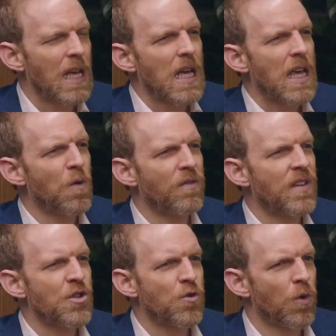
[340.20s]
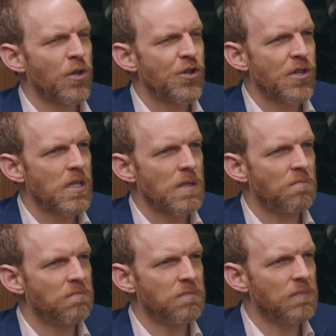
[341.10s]
eu vejo hoje.
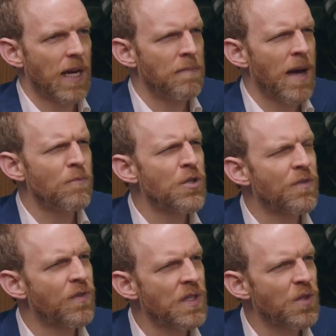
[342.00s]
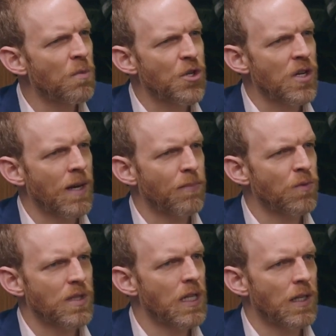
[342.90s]
É, é muito difícil imaginar para um
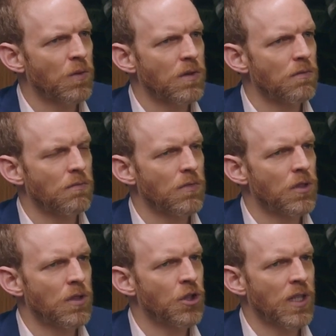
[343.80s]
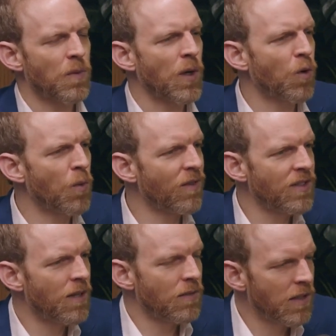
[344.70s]
cidadão de Taiwan como a
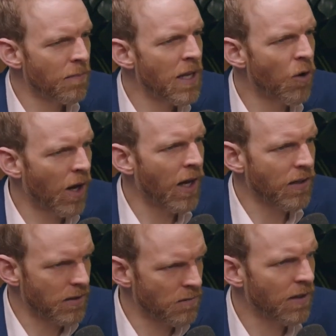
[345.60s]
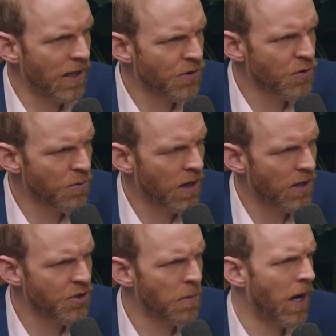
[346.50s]
vida ia melhorar em um caso de uma,
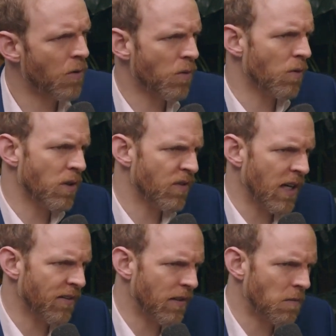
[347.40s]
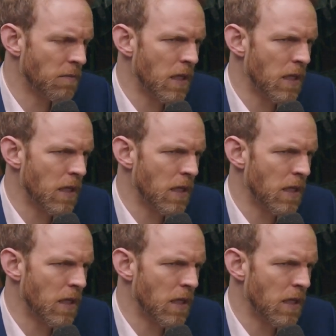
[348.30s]
de uma reunificação.